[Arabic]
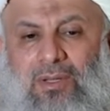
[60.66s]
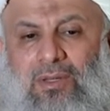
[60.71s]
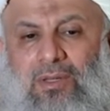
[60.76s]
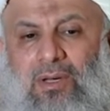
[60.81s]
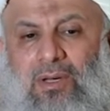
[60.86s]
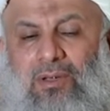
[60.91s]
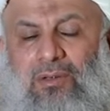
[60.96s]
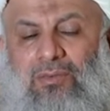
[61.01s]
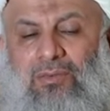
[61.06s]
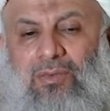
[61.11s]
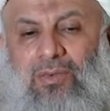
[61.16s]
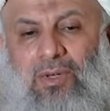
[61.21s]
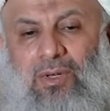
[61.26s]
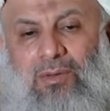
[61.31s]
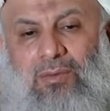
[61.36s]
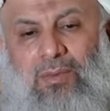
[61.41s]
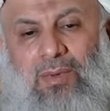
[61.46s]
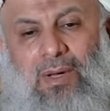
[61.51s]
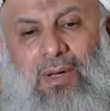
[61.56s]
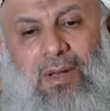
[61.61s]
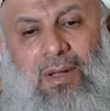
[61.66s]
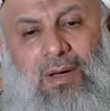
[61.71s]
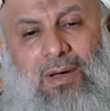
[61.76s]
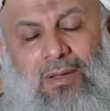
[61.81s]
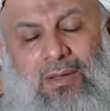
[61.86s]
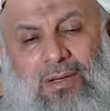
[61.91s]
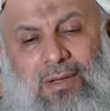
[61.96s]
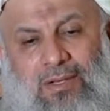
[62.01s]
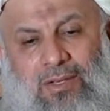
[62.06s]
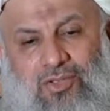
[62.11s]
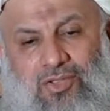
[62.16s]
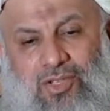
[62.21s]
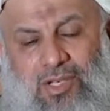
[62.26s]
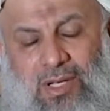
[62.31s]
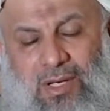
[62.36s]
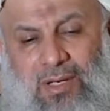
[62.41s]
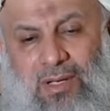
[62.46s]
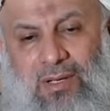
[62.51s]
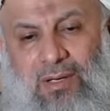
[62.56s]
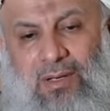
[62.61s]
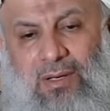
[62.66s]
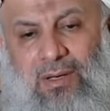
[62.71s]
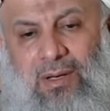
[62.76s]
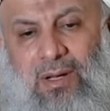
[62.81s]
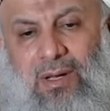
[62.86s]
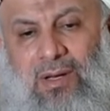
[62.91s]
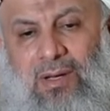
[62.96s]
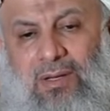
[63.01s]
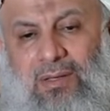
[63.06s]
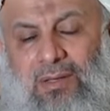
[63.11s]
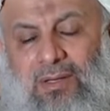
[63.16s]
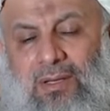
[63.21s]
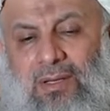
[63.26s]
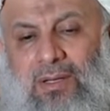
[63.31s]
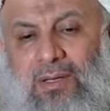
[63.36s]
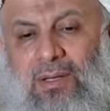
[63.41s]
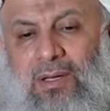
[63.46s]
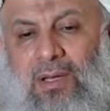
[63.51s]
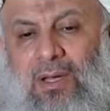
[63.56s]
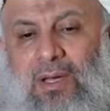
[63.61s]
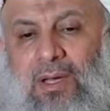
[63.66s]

تقف في قبال هذه الجهه التي